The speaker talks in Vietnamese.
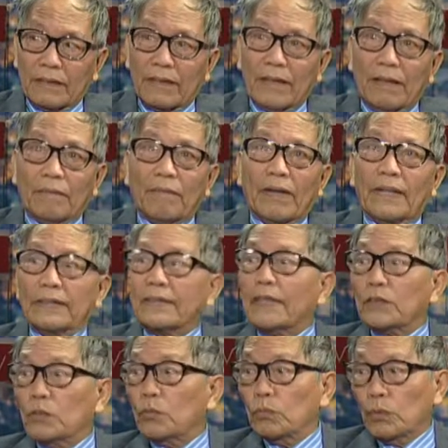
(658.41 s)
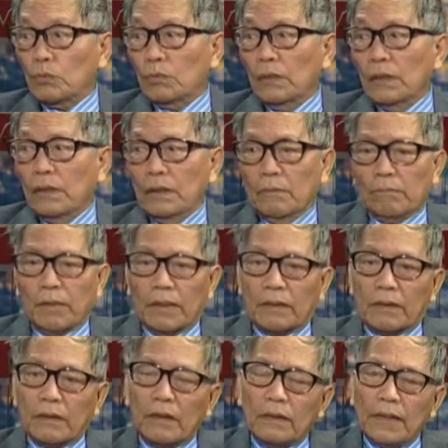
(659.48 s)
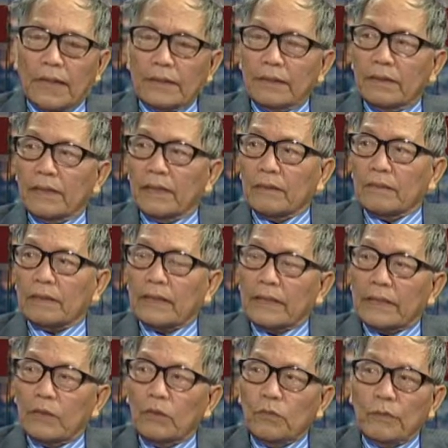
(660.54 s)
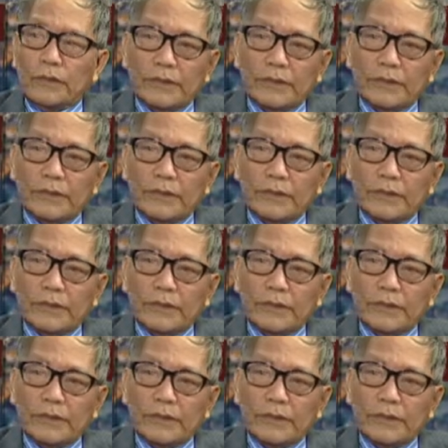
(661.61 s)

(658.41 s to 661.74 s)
để mà chờ xung đụng mà tất cả những người tranh đấu ở bên